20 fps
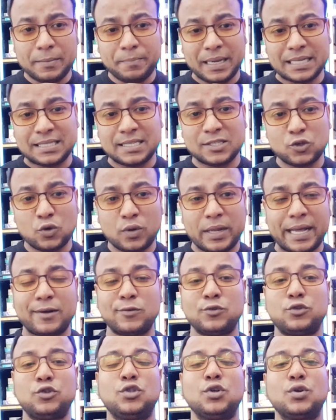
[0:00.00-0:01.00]
মেসেজগুলো
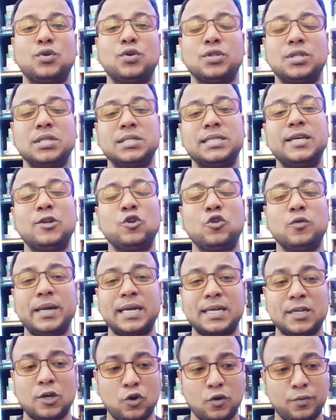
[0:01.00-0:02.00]
একত্রিত করতেছে এরকম
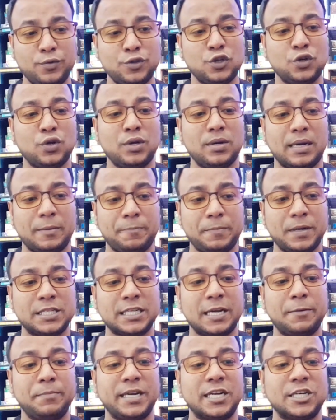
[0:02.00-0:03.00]
একটা অভিযোগ আপনার
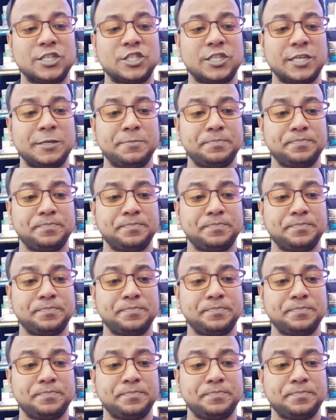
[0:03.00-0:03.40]
সামনে আসছে